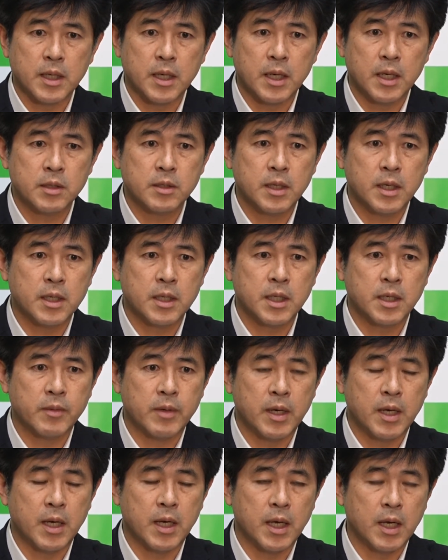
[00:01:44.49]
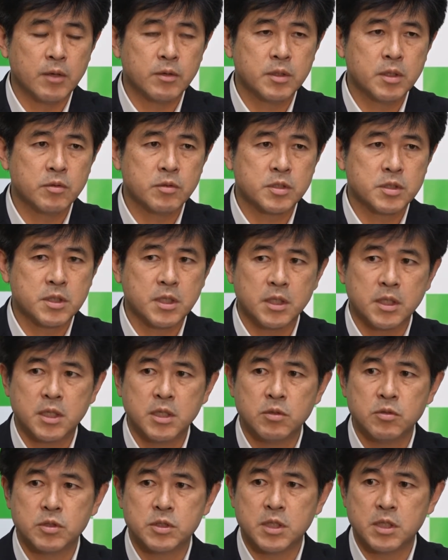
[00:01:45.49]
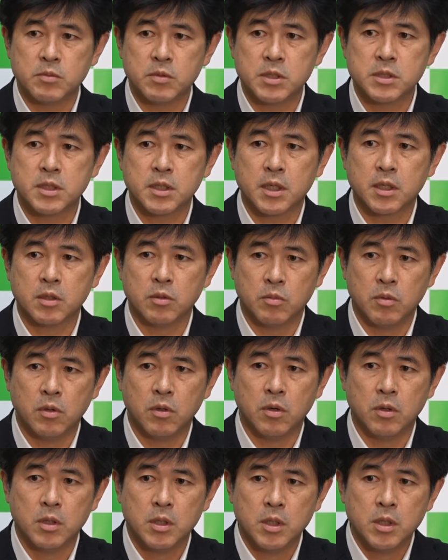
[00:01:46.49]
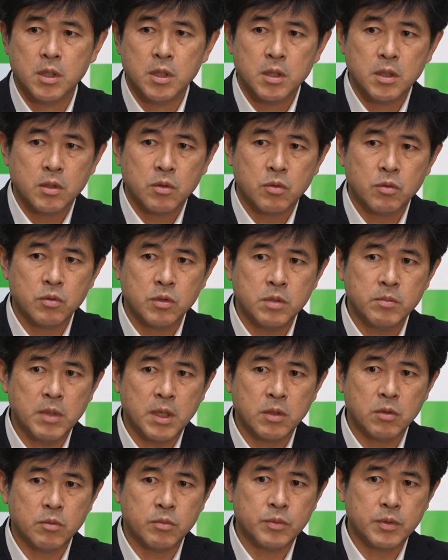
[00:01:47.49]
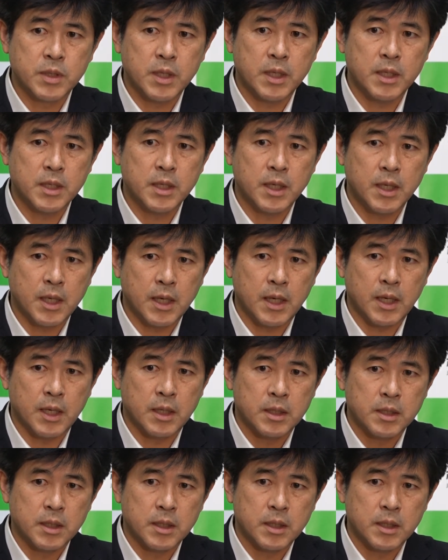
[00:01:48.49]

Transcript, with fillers: ある間は、ある程度しっかり機能していましたけれども、この今の部会が、